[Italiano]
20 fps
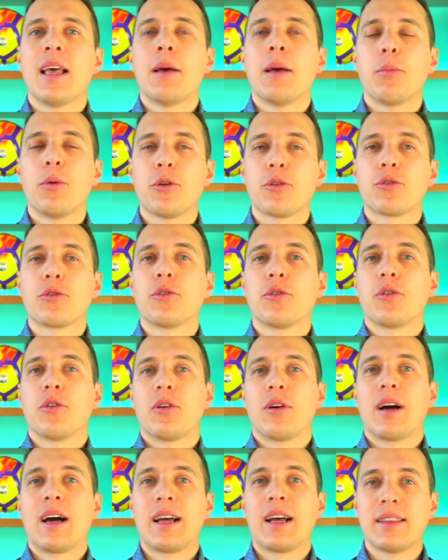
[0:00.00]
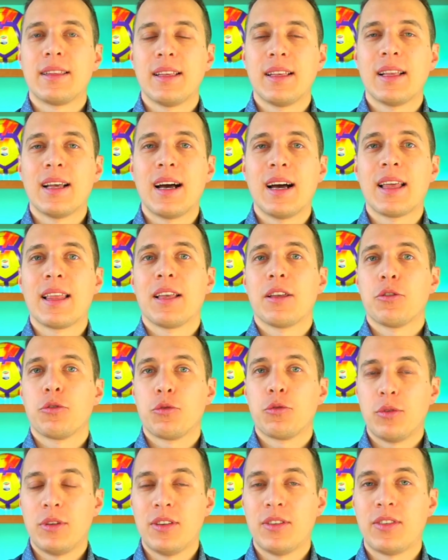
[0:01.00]
possono attirare
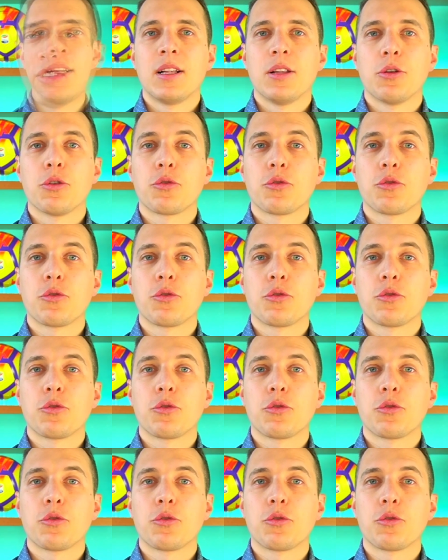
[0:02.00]
su di sé